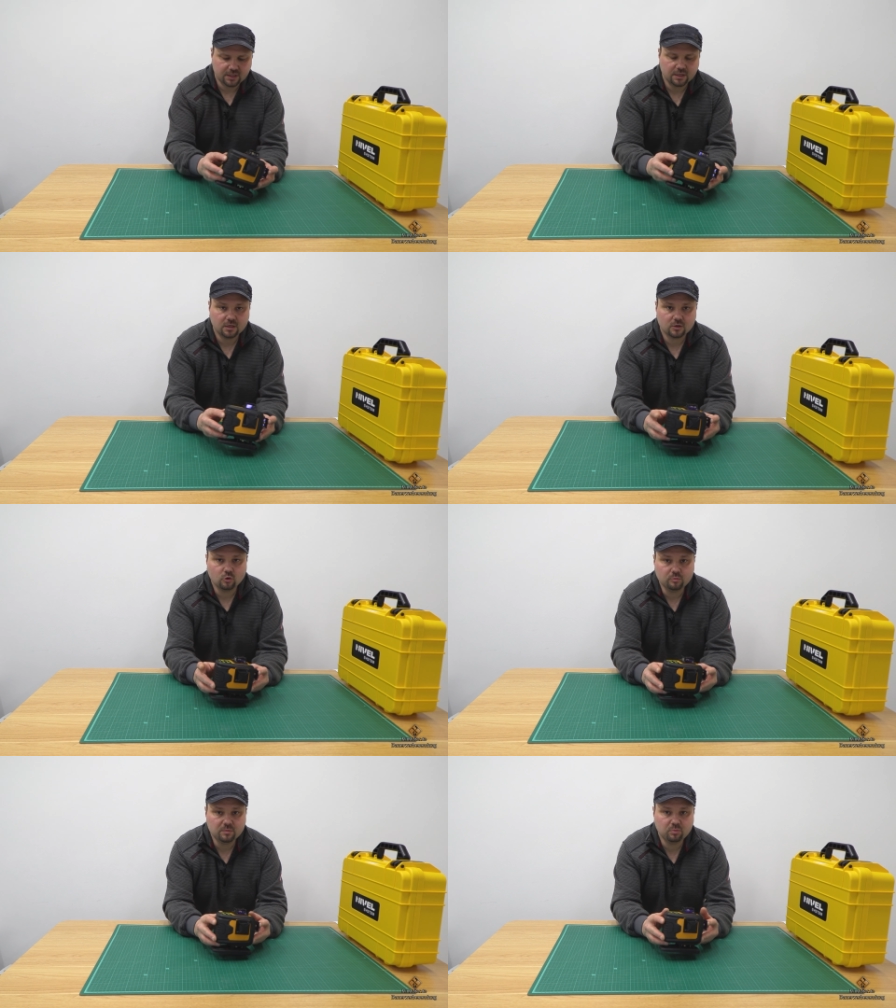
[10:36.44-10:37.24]
den
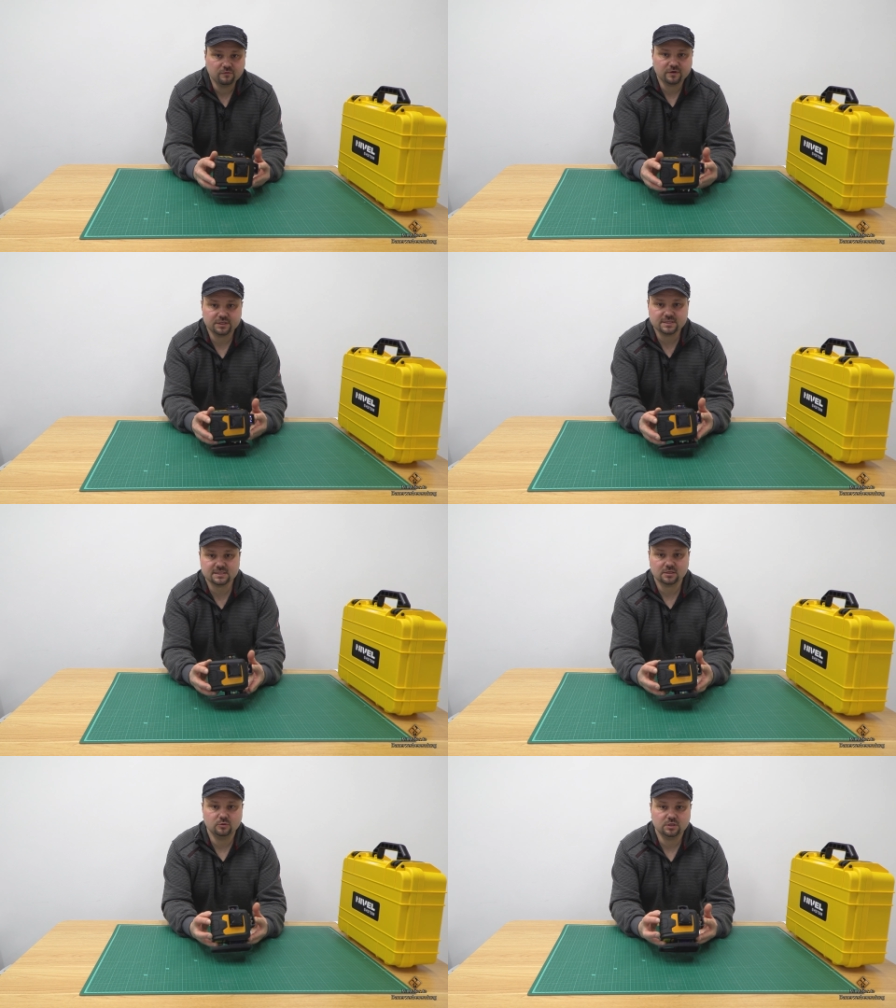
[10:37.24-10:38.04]
Gummipuffern
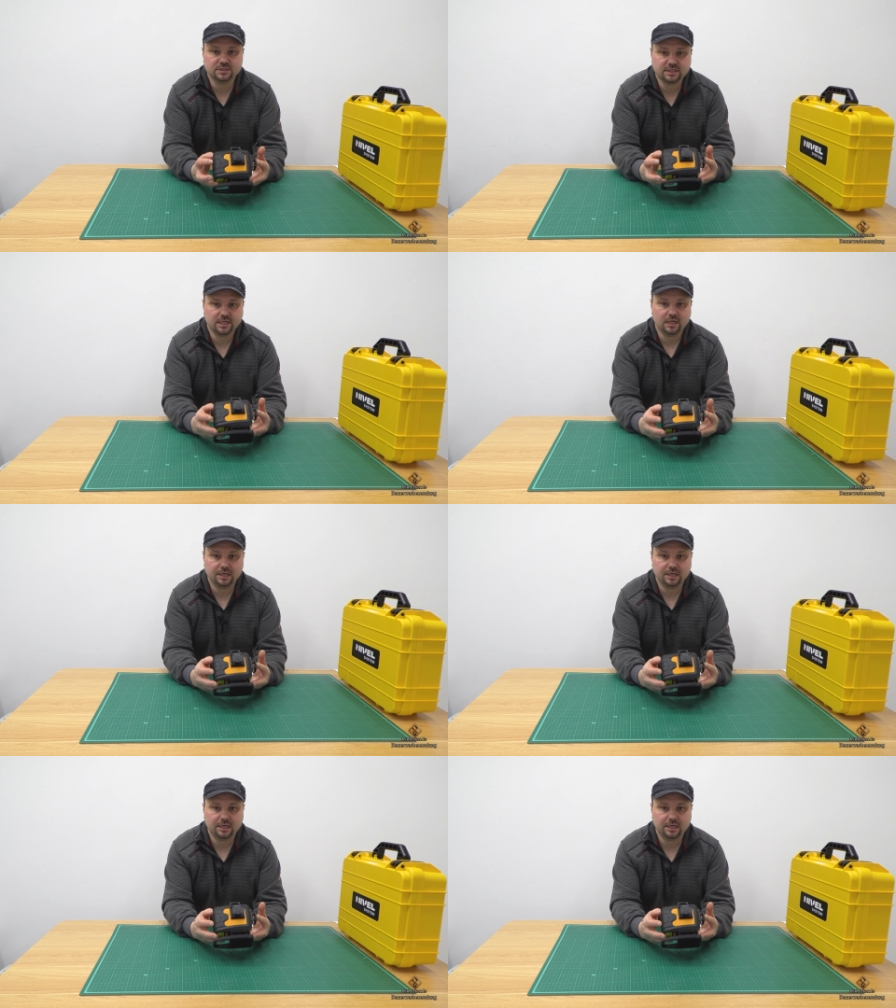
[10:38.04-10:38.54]
ist natürlich der